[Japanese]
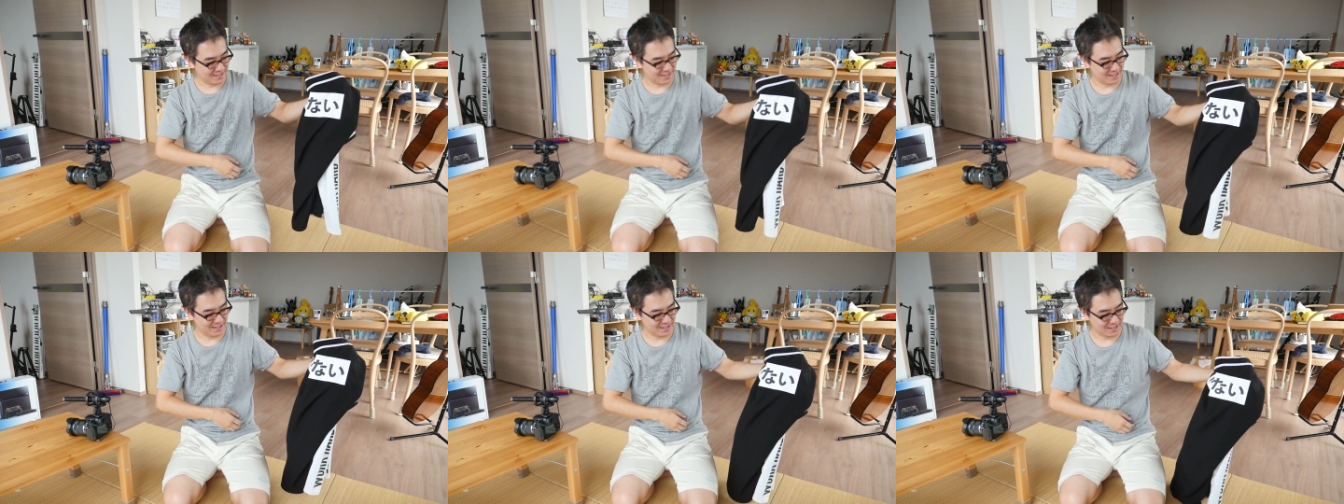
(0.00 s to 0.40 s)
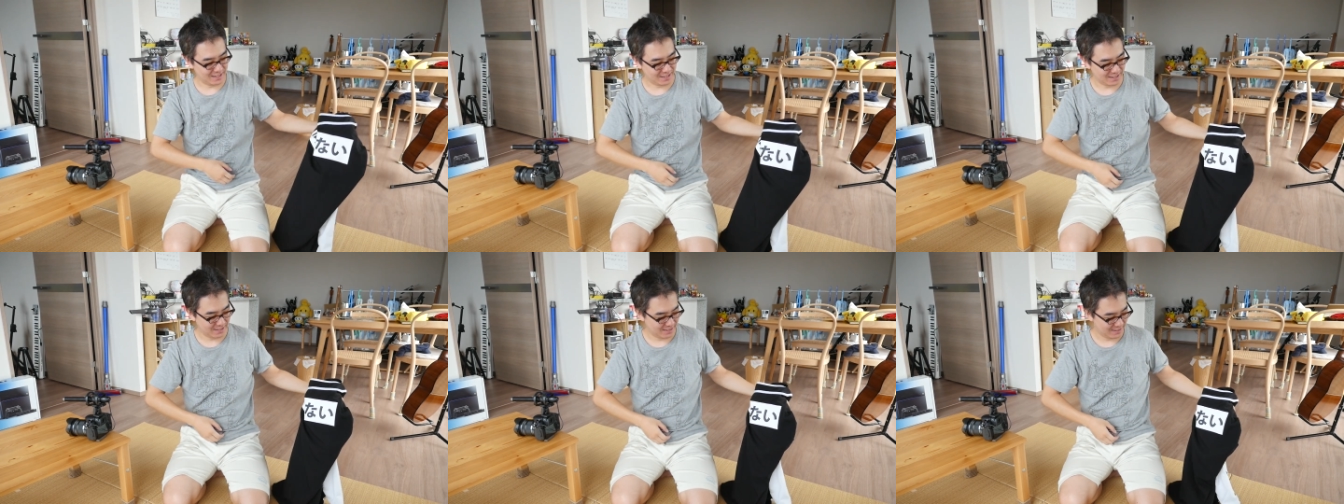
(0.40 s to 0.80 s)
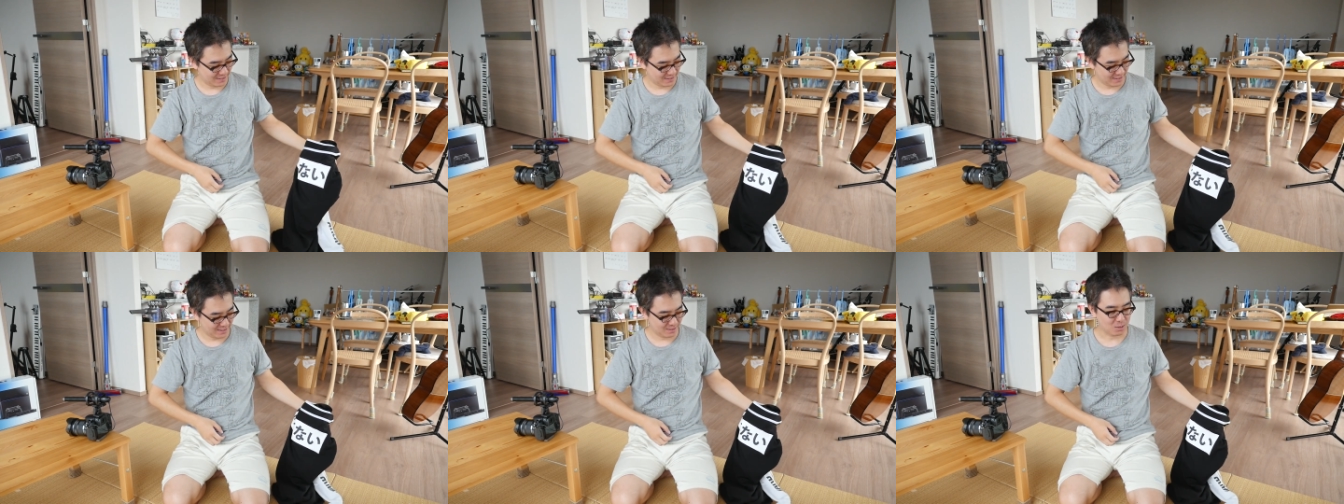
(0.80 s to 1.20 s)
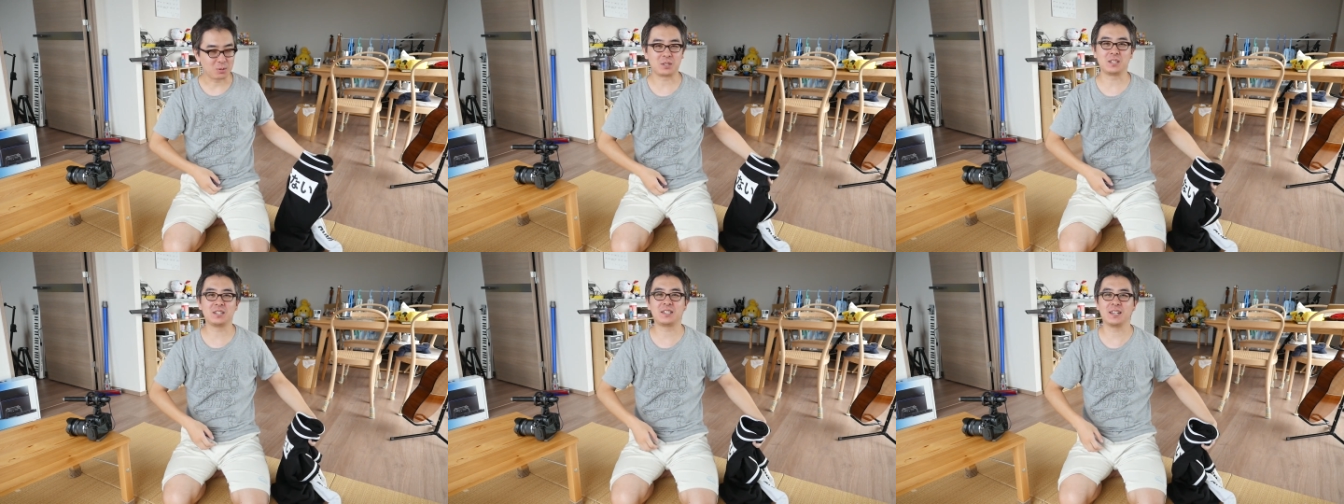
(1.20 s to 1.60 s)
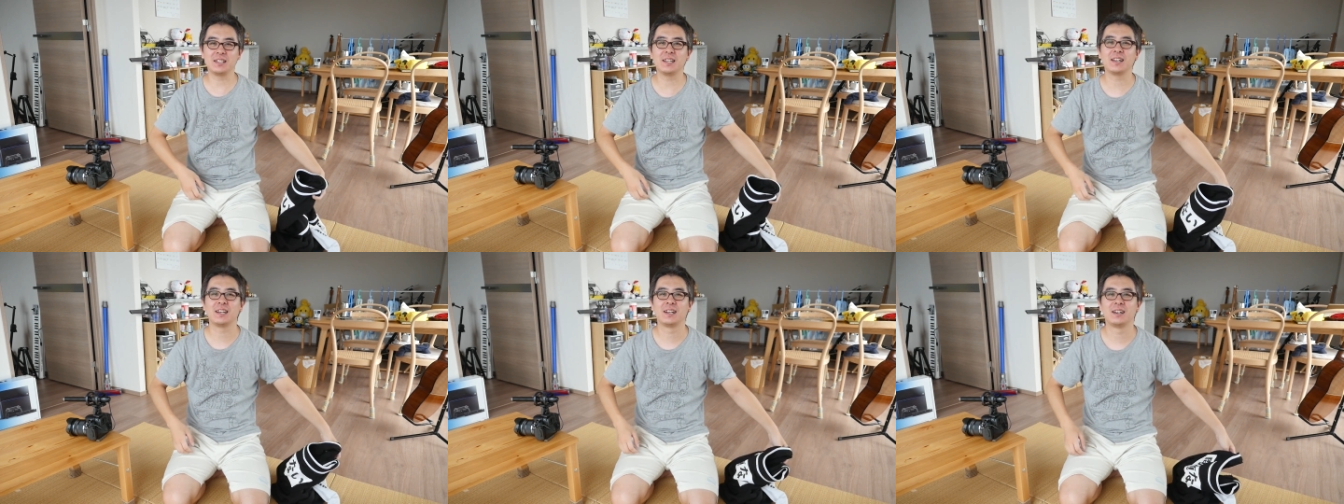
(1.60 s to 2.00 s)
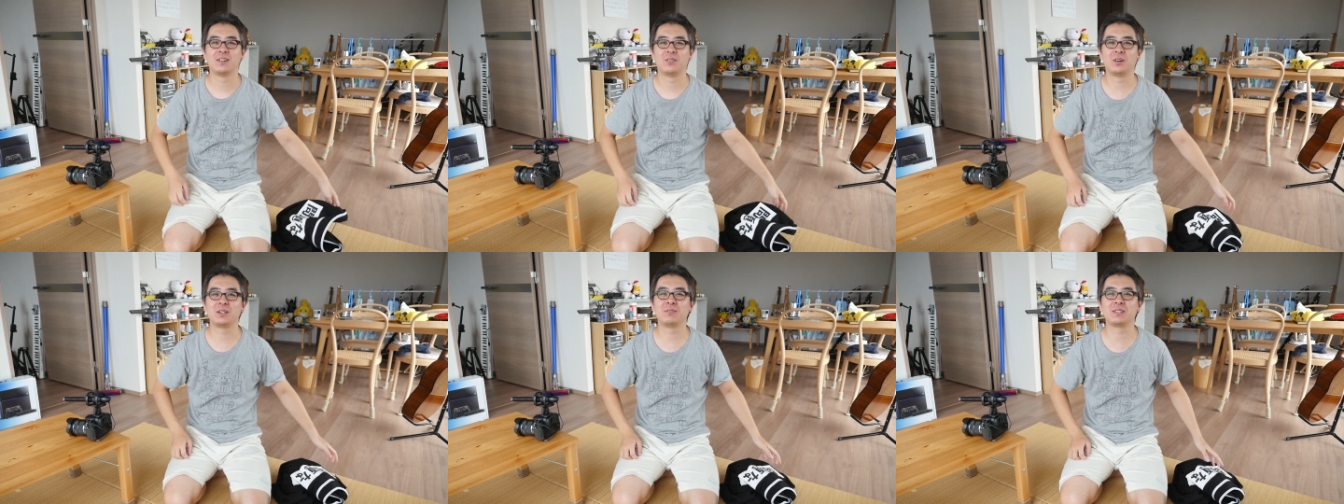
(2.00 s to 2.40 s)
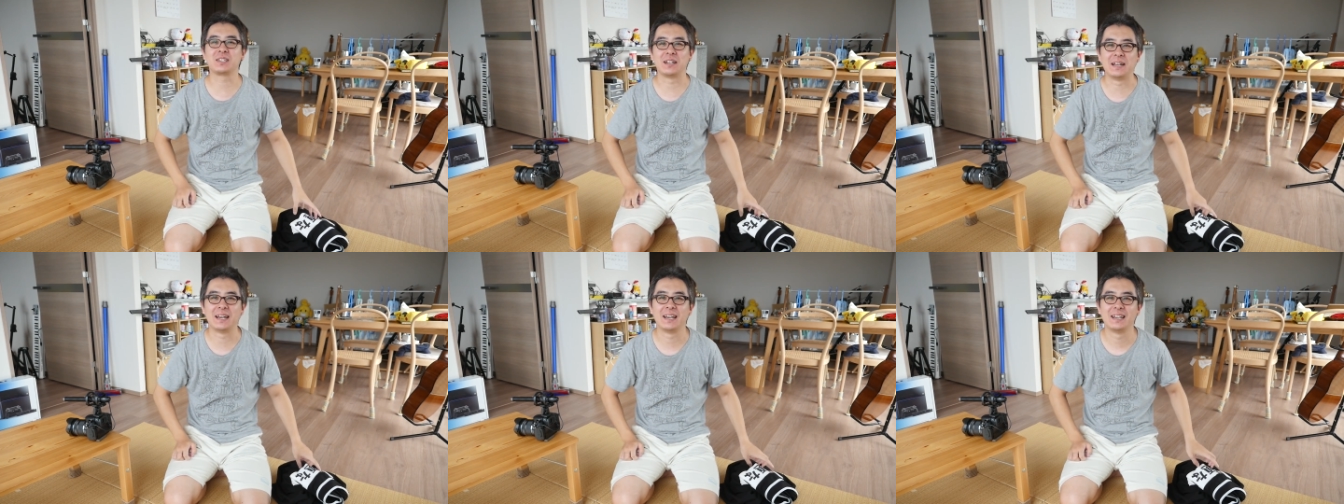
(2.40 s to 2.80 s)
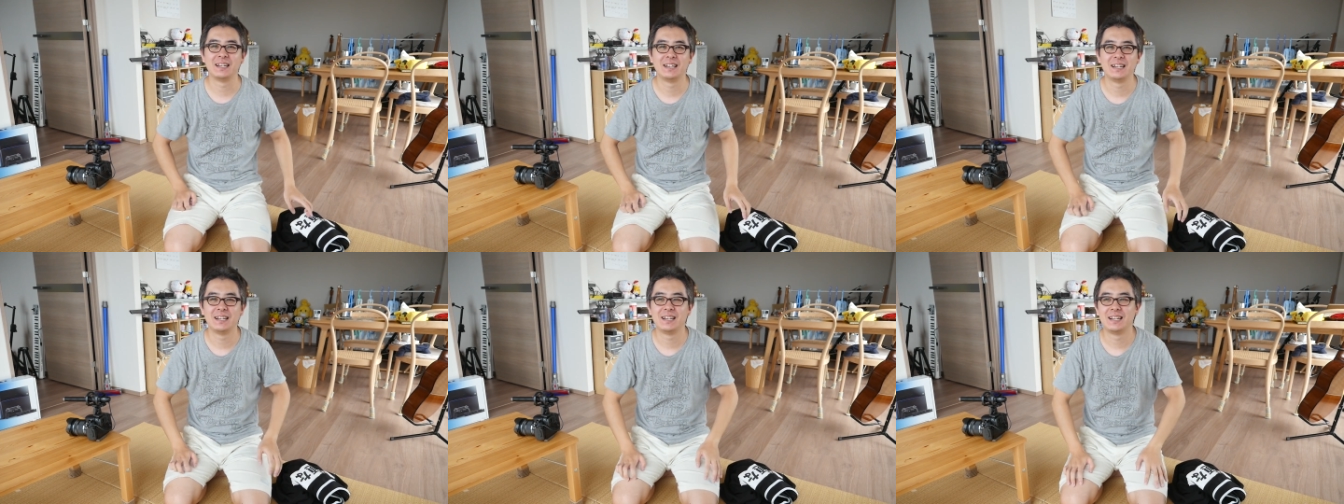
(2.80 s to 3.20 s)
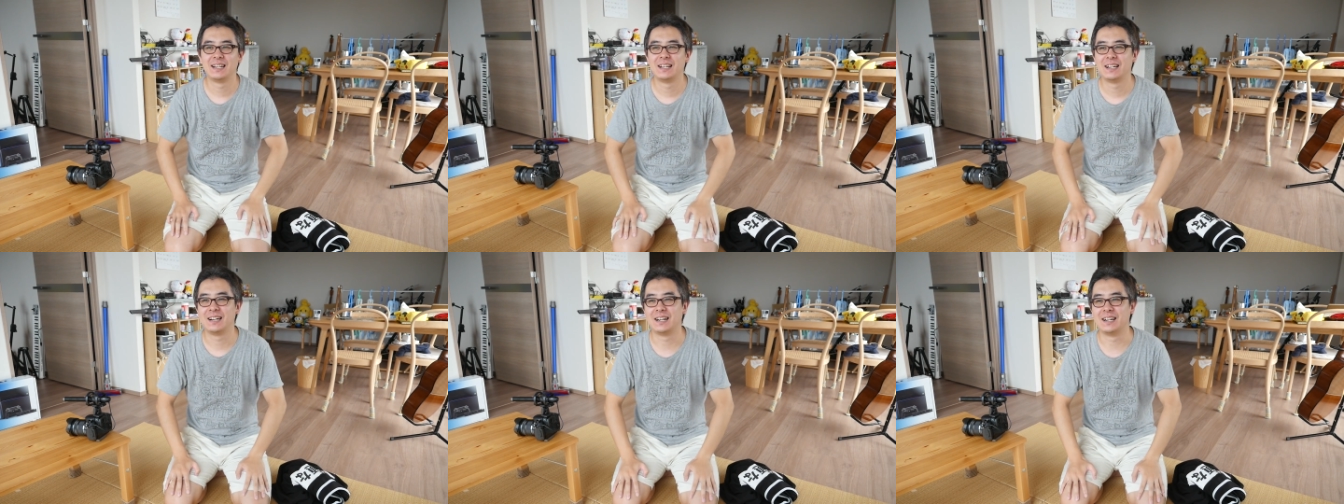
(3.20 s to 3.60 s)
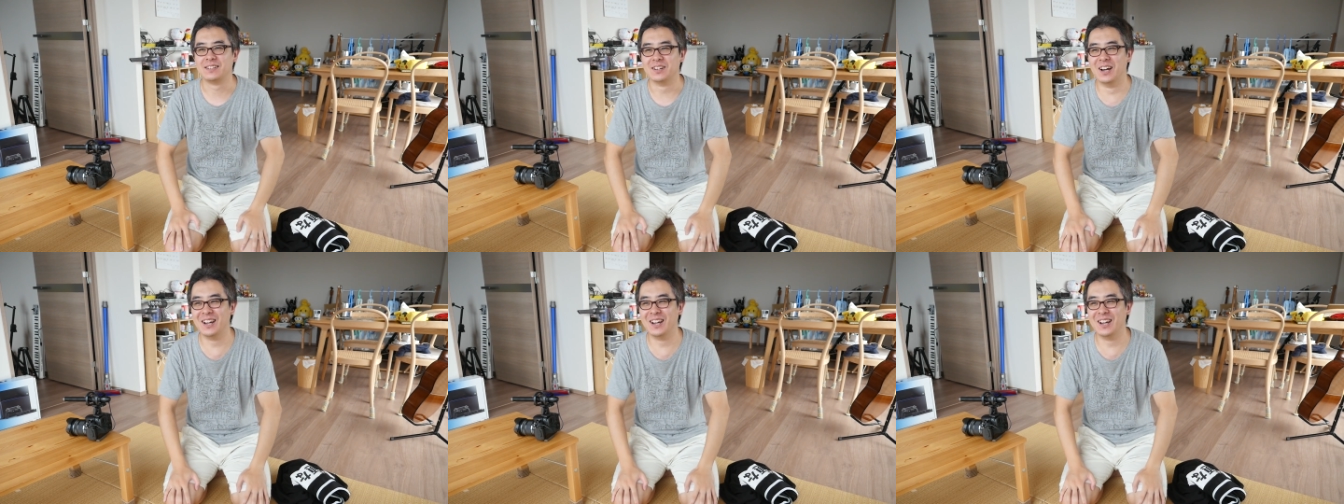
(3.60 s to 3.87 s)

えー、都知事選ね終わりましたねあの